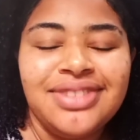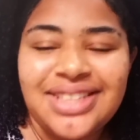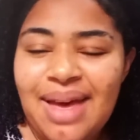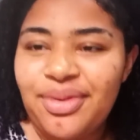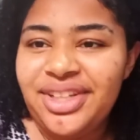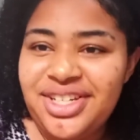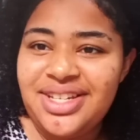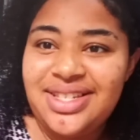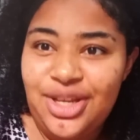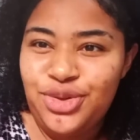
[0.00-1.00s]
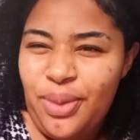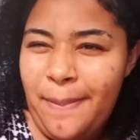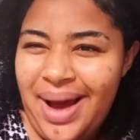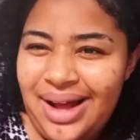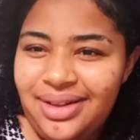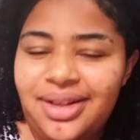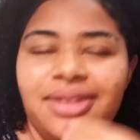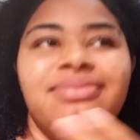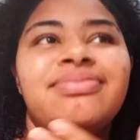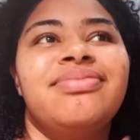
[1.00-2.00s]
Sabe quando a gente se sente
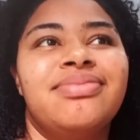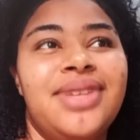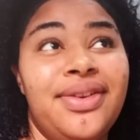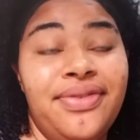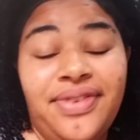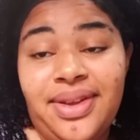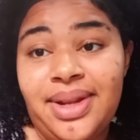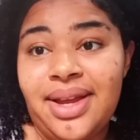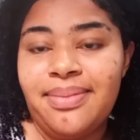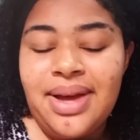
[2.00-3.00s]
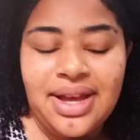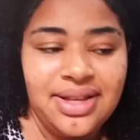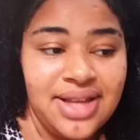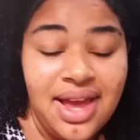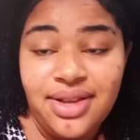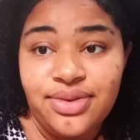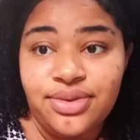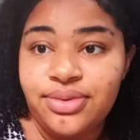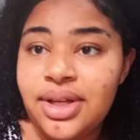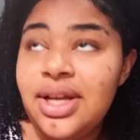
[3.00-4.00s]
culpada? Enfim, né? Mas é
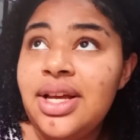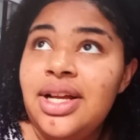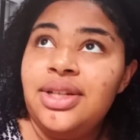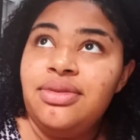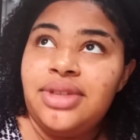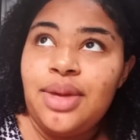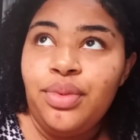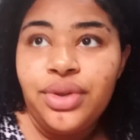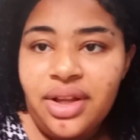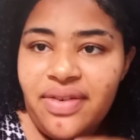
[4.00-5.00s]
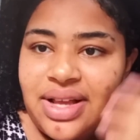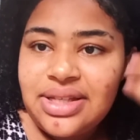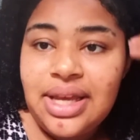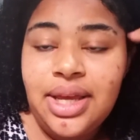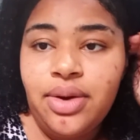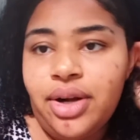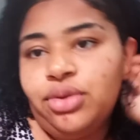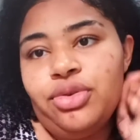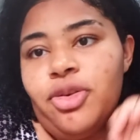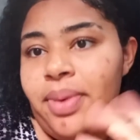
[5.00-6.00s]
isso. Não tem muito o que fazer e o
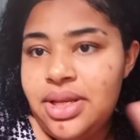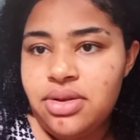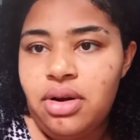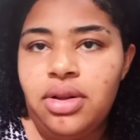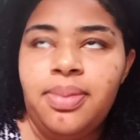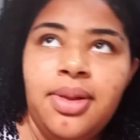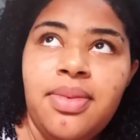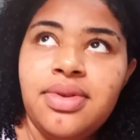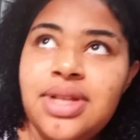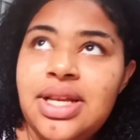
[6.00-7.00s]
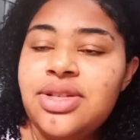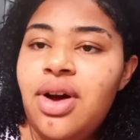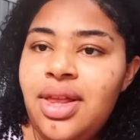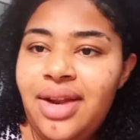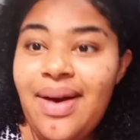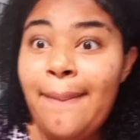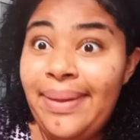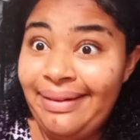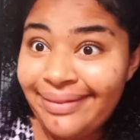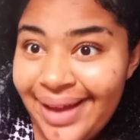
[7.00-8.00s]
Arthur foi pra escola. Pelo menos na escola ele vai
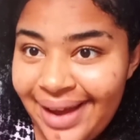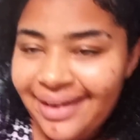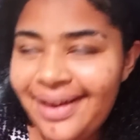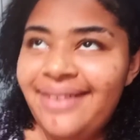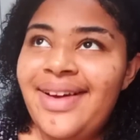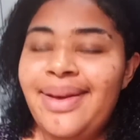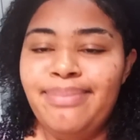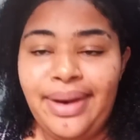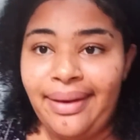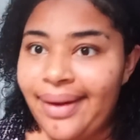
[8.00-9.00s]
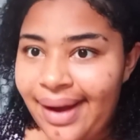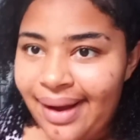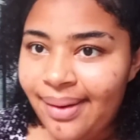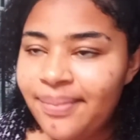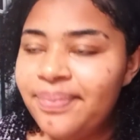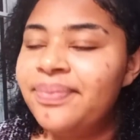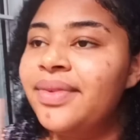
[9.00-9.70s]
aprender, né? Ele vai brincar.